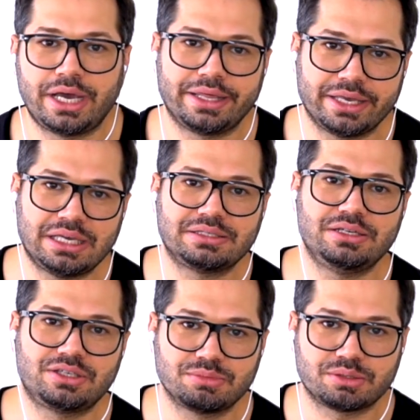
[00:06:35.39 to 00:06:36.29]
Yani geçen
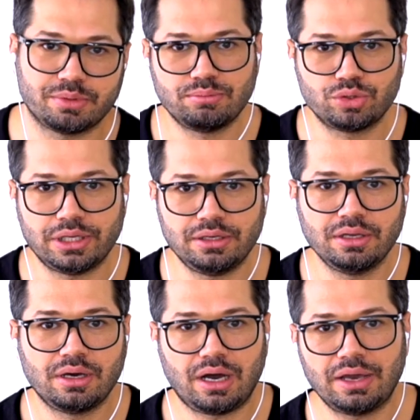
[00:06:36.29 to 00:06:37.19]
sene çıkmış bir modelin
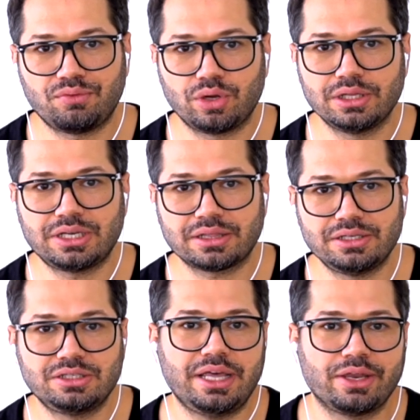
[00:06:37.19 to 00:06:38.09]
iPhone
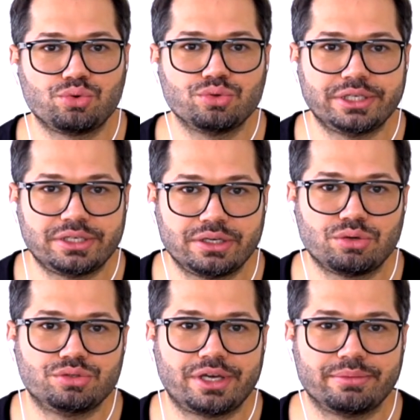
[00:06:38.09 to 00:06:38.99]
alacaklar için en uygun
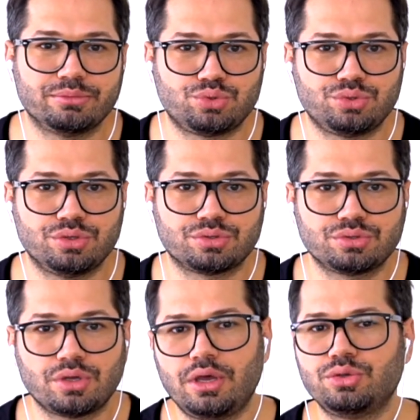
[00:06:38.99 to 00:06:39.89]
seçenek olacağını
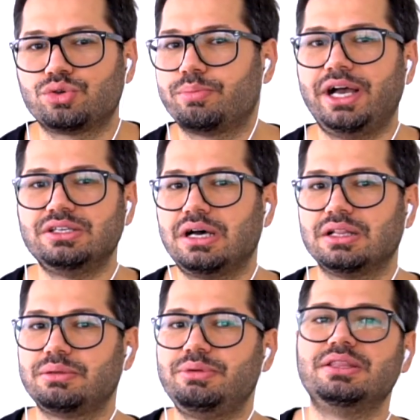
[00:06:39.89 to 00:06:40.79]
düşünüyorsunuz. Çünkü bence
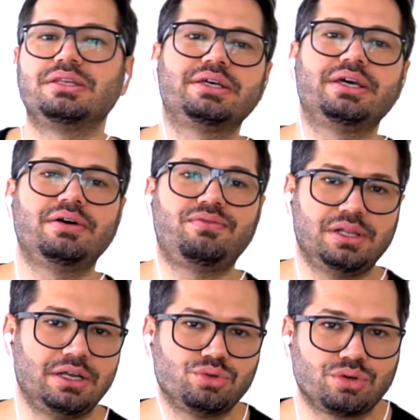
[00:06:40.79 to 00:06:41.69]
6000 liraya
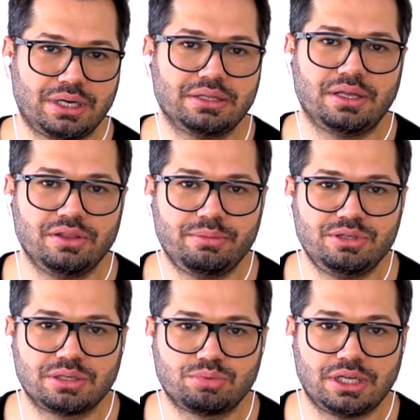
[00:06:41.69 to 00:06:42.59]
falan çok rahat
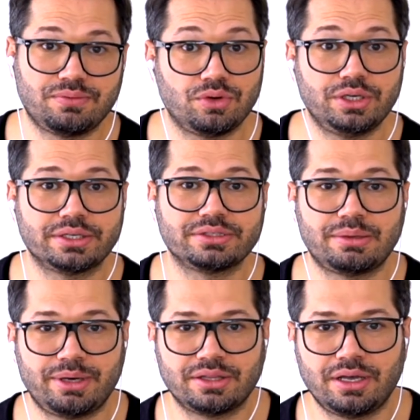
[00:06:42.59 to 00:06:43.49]
alınabilecek bu telefon yakın
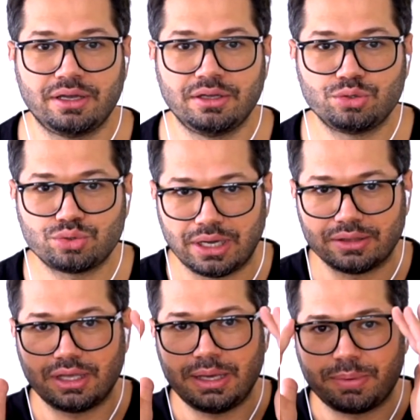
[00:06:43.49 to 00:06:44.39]
zamanda. Şu
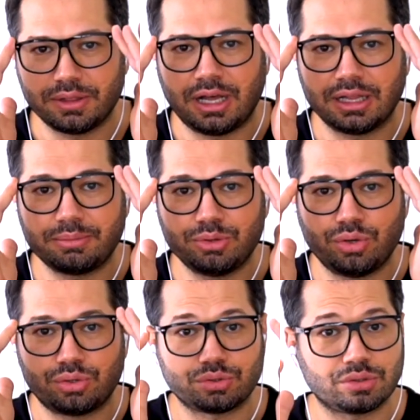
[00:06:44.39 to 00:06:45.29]
anda Apple yılında
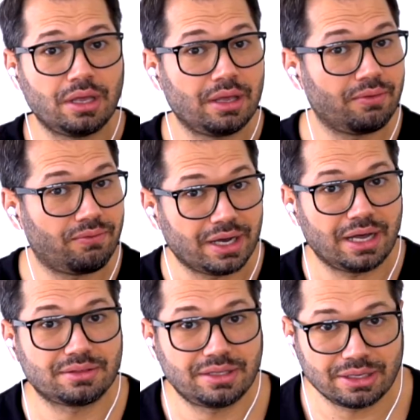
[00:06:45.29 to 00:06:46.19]
6400.
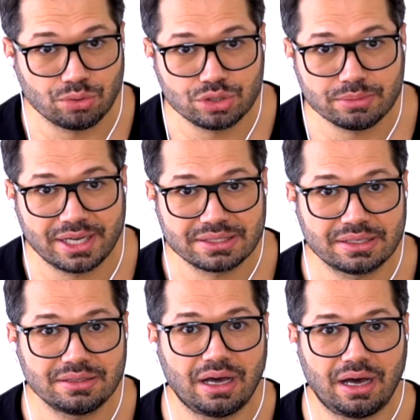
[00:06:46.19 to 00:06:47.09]
Fakat teknoloji
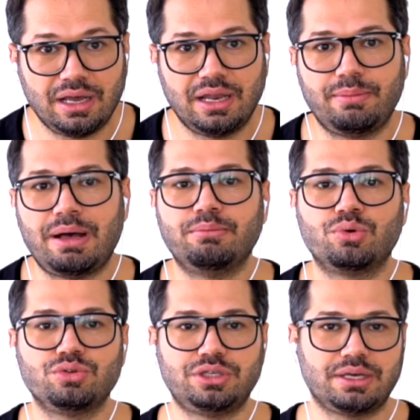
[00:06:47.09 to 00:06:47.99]
mağazalarında hala ben
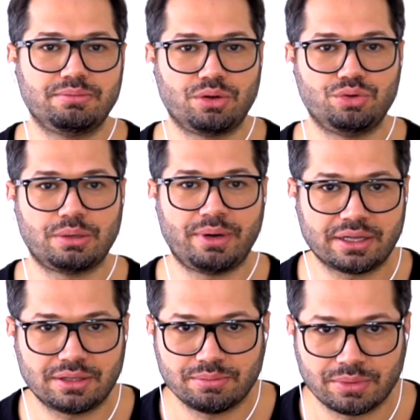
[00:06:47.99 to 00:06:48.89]
bugün çekimden önce
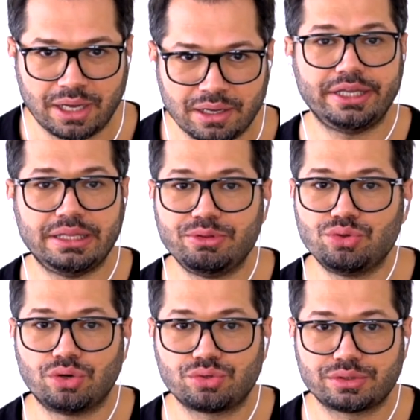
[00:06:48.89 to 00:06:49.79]
baktığımda
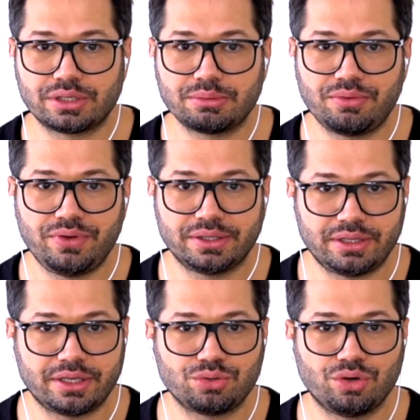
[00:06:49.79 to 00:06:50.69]
7400 liralık bir fiyat
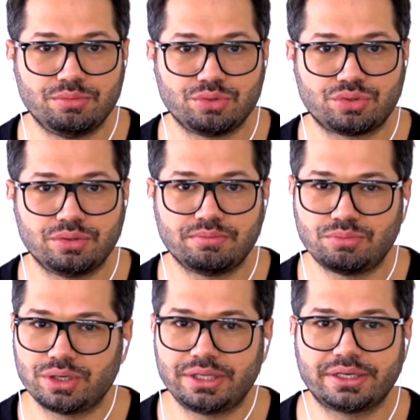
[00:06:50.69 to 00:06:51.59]
etiketi görmüştüm.
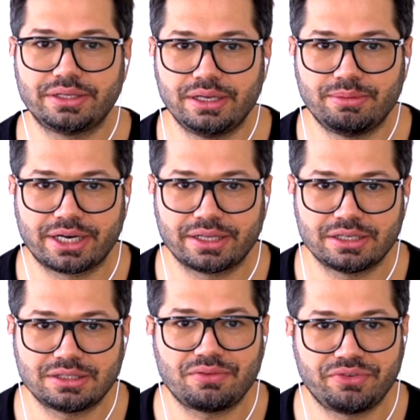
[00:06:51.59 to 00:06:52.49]
Buna dikkat edelim
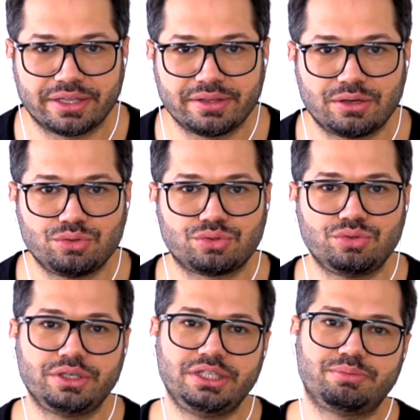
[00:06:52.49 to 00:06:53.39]
arkadaşlar. Fiyatlar
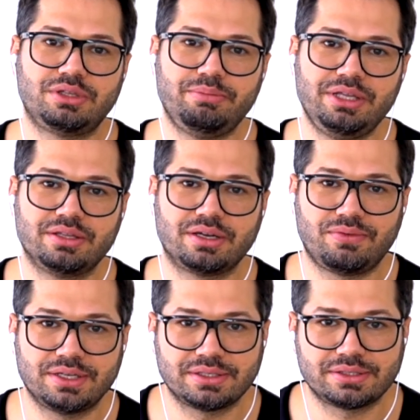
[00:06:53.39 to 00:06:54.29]
düştü. Gidip de 1000 lira
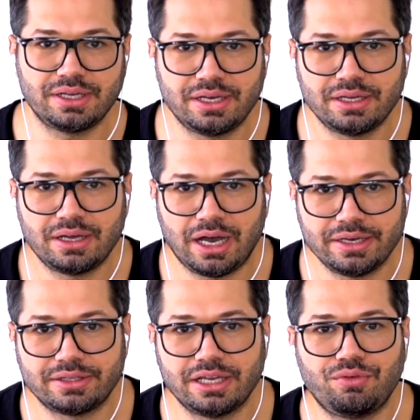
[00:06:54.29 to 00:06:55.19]
fazlasına
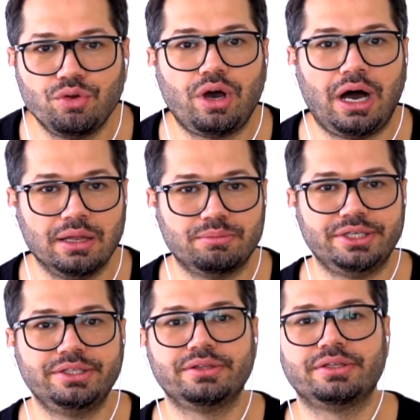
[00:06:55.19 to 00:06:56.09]
aynı telefonu
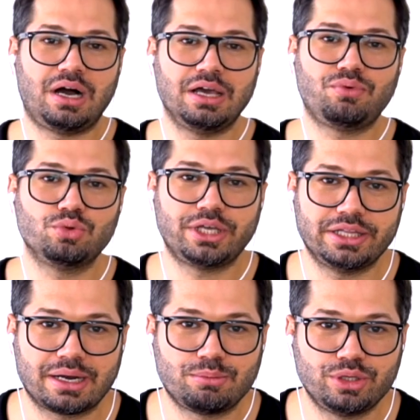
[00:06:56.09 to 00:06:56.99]
almayın. iPhone
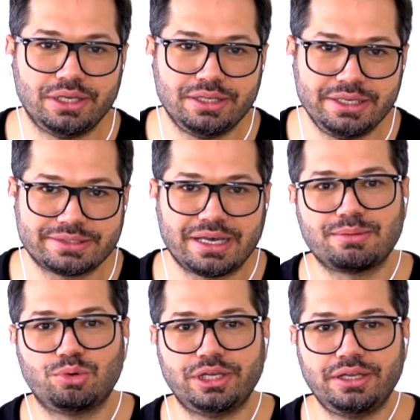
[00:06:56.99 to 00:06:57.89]
XR modeli,
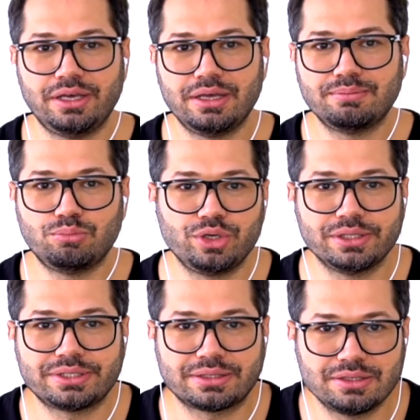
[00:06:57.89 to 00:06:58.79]
XR modeli bu
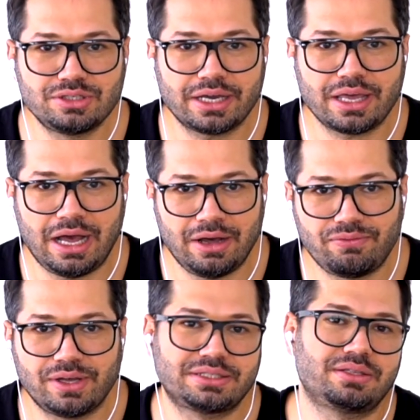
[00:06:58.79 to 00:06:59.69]
yıl satılacak, en
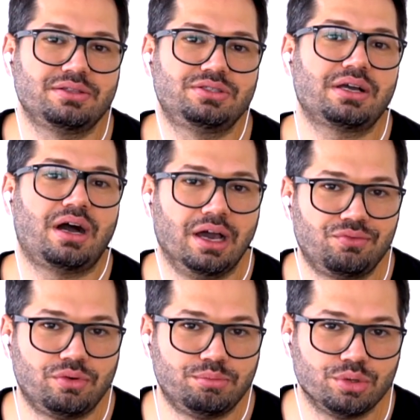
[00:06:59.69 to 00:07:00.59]
fazla satılacak
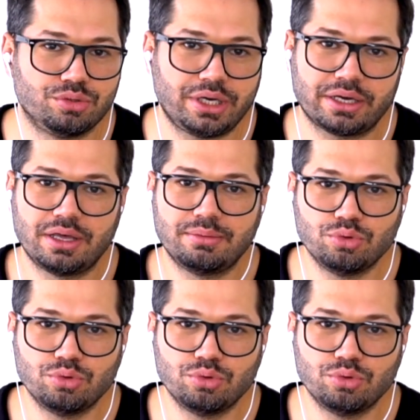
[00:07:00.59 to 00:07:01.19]
iPhone mu olacak?